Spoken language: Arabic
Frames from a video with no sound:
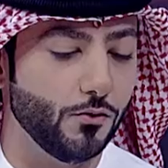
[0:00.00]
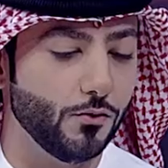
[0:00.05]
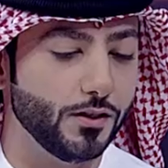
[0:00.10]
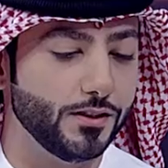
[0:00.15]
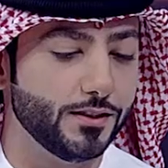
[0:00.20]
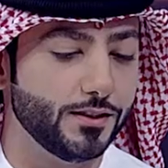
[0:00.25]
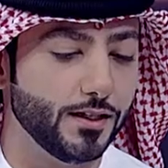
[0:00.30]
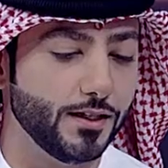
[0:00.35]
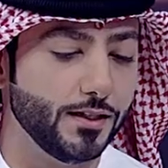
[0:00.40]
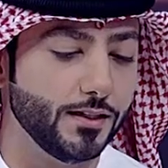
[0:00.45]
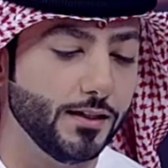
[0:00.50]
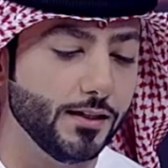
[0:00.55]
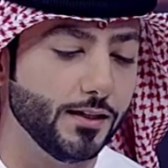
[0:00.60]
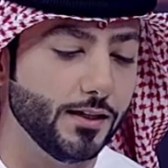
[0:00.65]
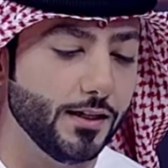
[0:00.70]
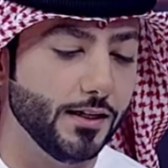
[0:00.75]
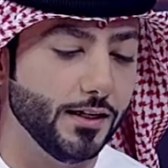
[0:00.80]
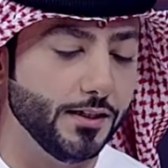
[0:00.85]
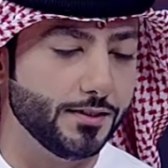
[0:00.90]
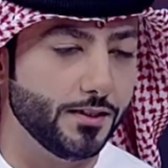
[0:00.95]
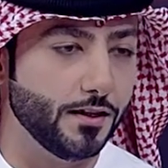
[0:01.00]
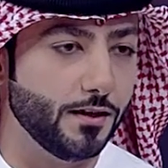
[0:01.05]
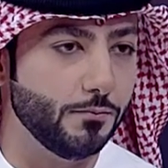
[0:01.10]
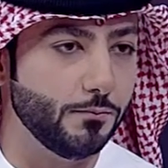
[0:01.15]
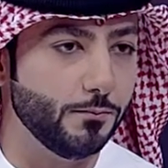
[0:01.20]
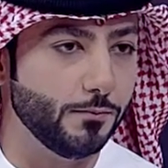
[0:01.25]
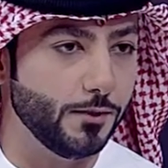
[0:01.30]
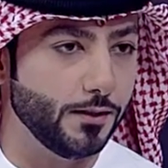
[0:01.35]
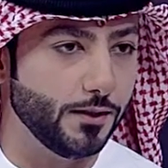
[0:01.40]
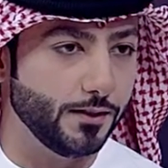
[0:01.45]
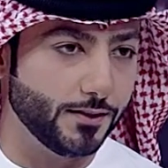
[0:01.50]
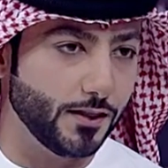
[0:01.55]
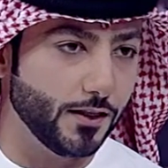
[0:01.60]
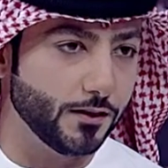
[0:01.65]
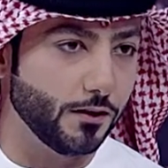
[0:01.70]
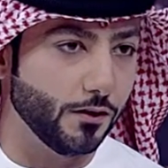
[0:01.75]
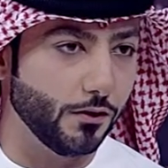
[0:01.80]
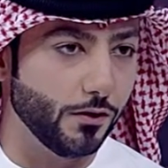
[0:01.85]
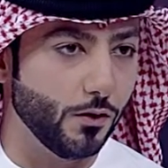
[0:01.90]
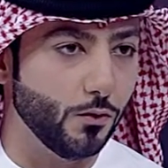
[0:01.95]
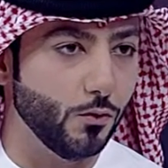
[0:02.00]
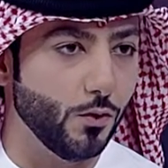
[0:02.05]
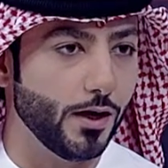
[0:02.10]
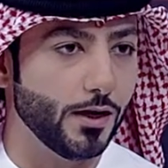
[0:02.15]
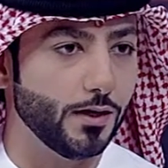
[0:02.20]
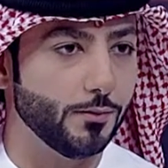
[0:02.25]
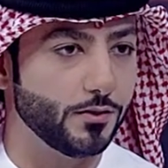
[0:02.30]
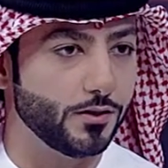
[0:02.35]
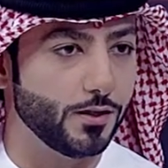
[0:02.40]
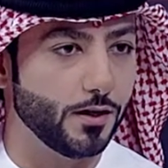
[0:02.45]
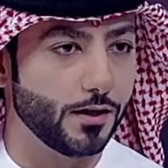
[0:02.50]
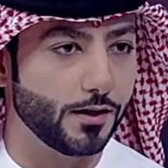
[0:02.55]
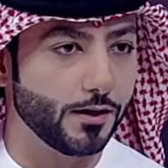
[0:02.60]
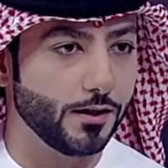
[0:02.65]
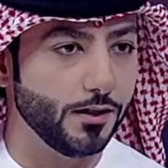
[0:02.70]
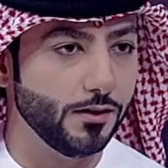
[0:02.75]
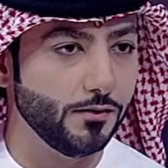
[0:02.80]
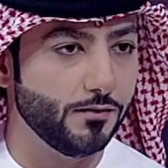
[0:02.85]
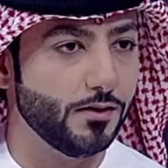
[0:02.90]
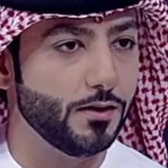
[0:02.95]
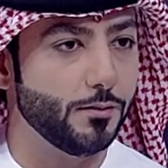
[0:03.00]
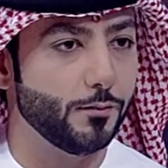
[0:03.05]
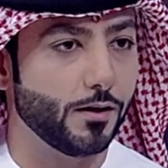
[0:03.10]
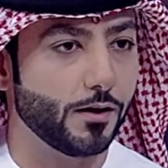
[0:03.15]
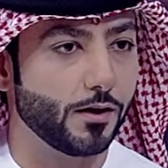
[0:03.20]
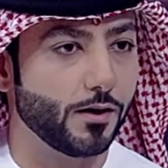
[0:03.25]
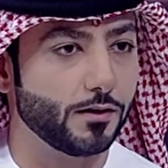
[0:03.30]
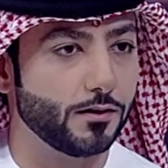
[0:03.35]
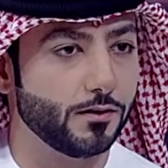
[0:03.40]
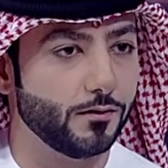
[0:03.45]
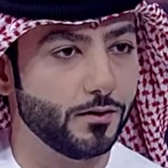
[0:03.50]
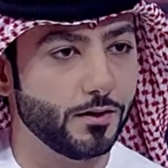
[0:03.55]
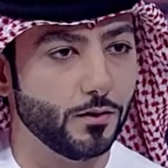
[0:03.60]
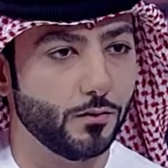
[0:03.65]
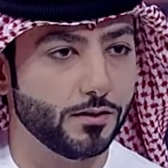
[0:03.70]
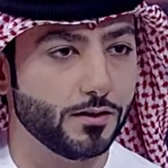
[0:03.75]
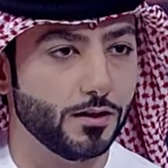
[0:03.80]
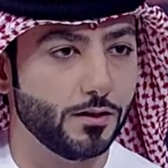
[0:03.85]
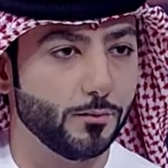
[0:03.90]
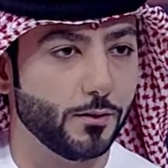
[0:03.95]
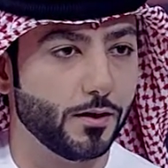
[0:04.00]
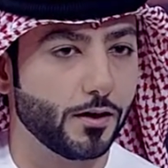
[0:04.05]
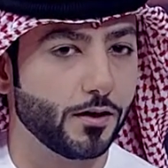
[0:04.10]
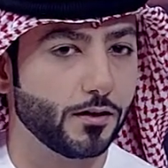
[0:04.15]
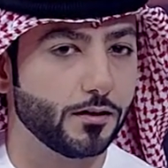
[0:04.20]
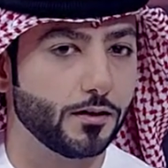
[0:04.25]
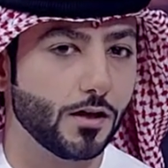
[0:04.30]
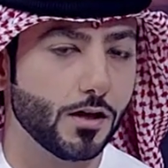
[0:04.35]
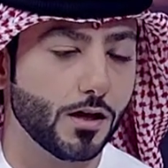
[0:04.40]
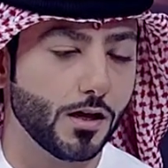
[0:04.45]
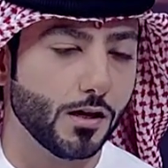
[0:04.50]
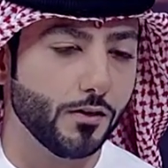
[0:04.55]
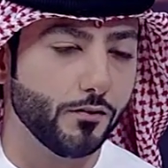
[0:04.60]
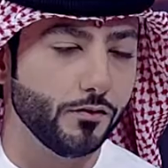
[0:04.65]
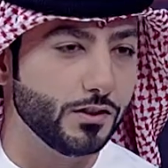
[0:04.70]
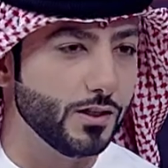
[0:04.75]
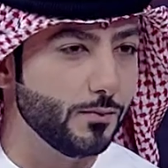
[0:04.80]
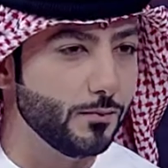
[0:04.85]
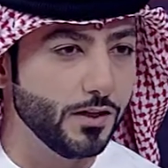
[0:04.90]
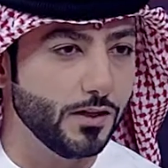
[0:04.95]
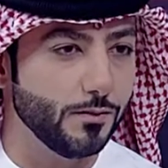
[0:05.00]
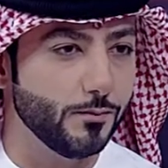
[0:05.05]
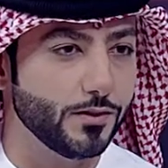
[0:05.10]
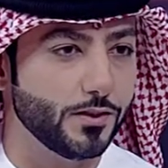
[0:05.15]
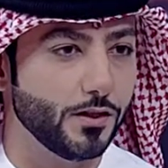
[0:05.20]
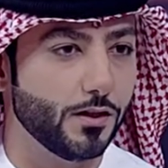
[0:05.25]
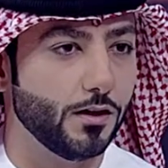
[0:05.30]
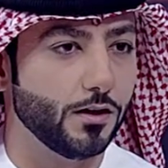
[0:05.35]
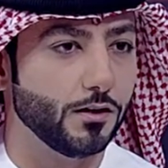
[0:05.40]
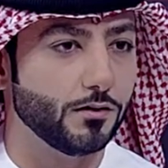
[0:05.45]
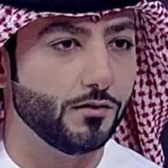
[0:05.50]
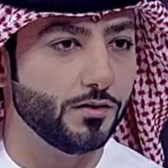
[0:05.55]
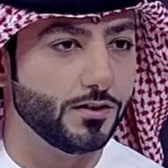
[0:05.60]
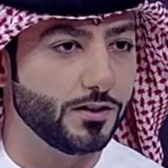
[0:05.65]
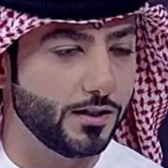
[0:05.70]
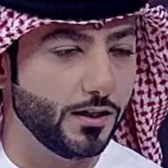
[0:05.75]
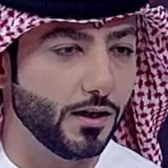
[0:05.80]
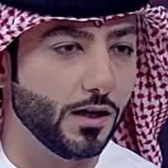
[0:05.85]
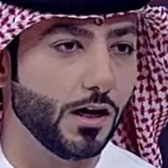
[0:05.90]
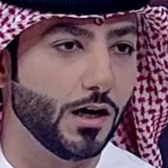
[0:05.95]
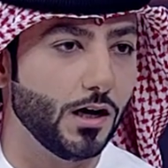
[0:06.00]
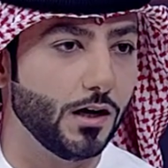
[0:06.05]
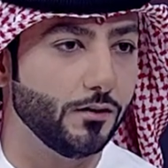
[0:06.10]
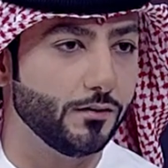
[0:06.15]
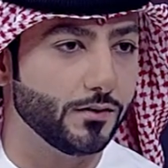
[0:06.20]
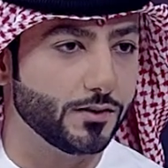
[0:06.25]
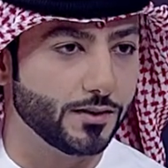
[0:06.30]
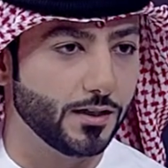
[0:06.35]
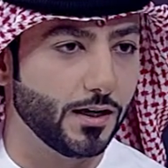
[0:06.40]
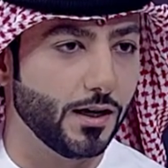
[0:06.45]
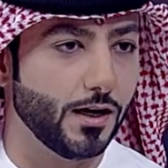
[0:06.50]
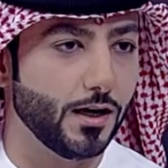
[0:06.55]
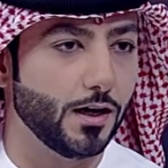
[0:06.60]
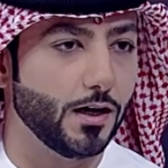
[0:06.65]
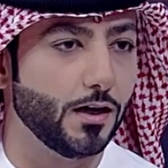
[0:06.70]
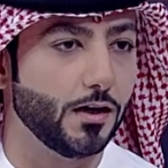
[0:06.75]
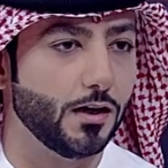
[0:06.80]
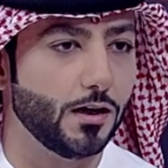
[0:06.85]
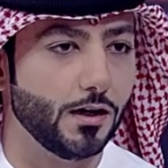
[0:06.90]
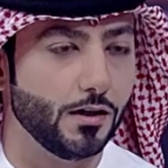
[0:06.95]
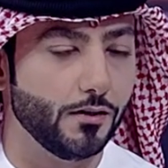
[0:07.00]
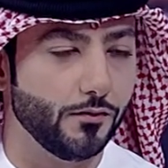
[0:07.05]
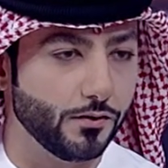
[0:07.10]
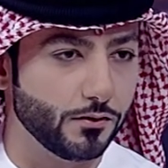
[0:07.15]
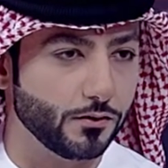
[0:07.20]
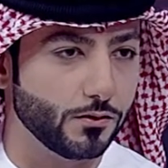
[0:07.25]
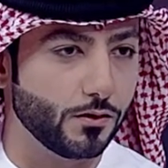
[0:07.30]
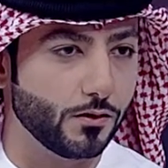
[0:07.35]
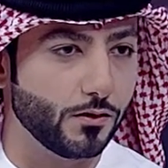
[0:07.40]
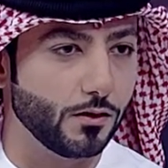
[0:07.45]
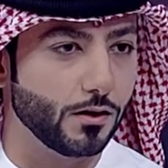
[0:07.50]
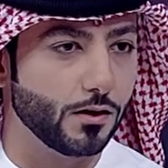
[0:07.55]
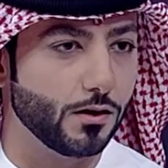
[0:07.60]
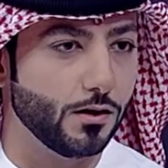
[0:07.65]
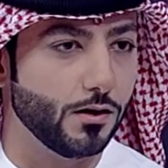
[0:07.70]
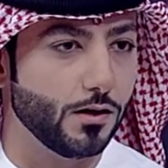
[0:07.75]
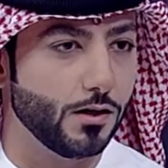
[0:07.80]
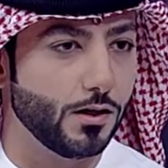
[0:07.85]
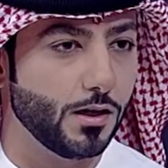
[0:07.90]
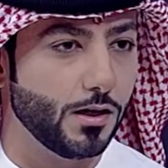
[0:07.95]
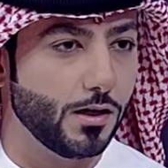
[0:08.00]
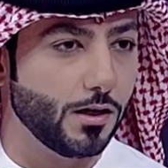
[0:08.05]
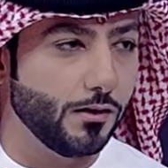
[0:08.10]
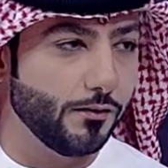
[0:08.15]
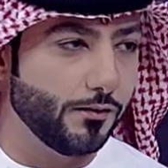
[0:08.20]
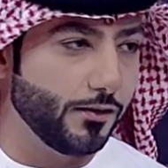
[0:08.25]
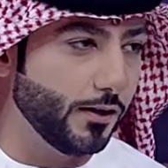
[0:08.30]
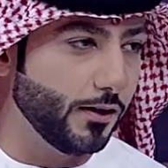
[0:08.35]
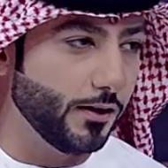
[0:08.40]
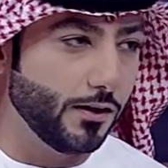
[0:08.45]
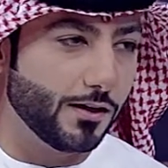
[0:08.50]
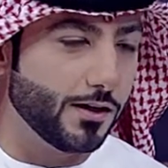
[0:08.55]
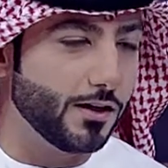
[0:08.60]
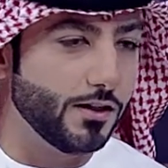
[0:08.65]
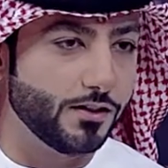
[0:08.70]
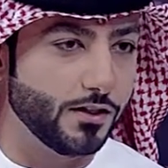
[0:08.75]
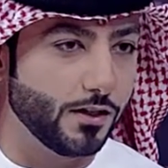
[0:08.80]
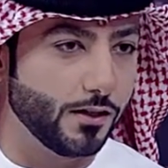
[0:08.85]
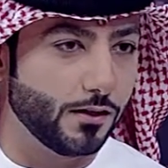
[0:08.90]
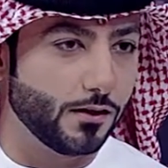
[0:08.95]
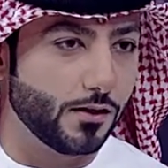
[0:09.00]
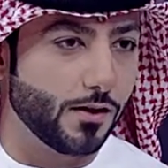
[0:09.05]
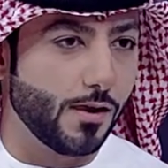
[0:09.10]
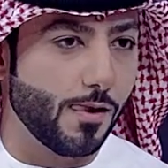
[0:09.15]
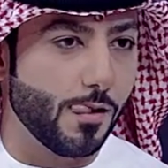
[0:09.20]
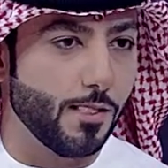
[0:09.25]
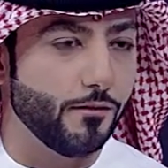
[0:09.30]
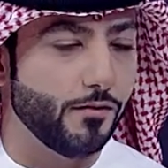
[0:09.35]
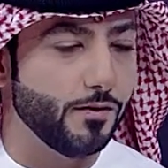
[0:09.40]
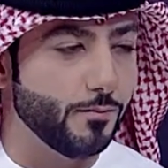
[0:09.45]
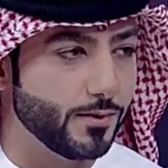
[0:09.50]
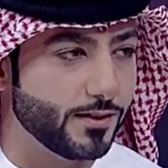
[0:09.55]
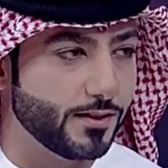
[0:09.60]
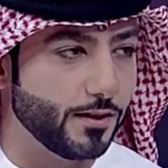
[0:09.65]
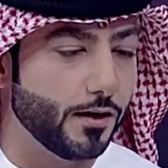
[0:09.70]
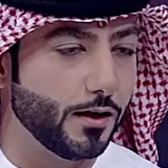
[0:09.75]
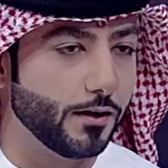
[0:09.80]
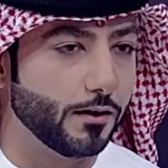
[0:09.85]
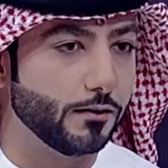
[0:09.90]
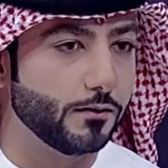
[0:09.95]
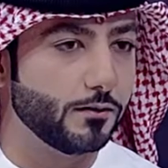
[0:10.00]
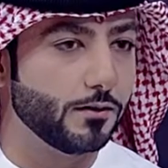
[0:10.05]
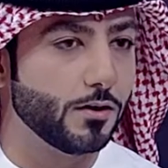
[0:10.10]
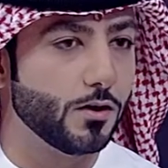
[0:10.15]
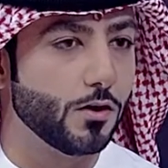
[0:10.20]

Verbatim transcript: أول شيء الحساب يسلط الضوء على مشاريع في الإمارات في دولة الإمارات في جميع المجالات في السياحة في الصحة في الطرق في كل شيء في المسايد